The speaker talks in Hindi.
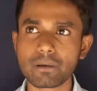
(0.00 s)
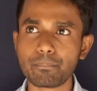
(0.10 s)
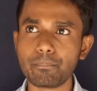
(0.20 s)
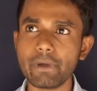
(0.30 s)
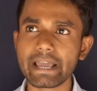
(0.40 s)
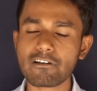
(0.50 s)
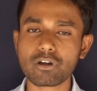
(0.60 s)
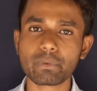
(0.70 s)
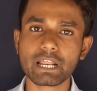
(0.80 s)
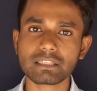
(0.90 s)
उसका
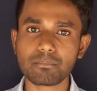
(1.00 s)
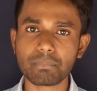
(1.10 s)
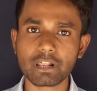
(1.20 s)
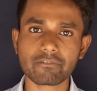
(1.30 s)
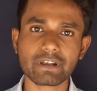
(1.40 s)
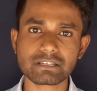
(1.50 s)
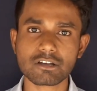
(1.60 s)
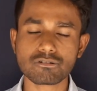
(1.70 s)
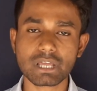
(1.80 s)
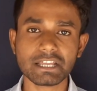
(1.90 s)
बैकग्राउंड वगैरह एकदम ब्लर ब्लर
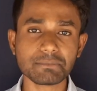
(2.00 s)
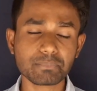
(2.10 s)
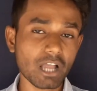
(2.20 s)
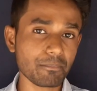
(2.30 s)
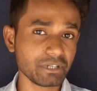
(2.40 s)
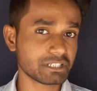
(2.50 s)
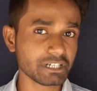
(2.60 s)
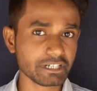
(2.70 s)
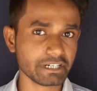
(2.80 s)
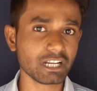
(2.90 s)
सा होता है काफ़ी
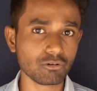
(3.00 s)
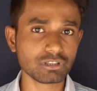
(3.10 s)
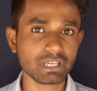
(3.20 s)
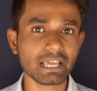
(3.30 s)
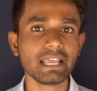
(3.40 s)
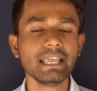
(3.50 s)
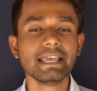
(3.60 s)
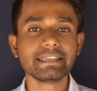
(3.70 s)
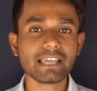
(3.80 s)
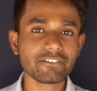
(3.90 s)
अच्छी डिटेल होती है
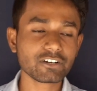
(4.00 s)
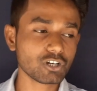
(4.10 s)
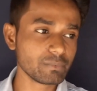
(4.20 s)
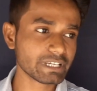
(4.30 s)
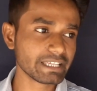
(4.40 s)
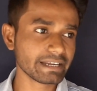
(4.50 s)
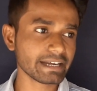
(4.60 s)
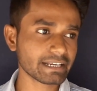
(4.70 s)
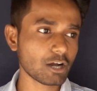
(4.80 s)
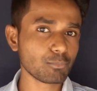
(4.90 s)
या फिर कोई भी
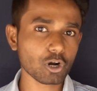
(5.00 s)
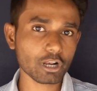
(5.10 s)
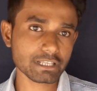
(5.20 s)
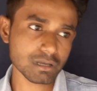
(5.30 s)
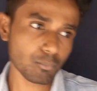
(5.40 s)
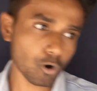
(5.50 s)
क्रिकेट का बॉलर ऐसे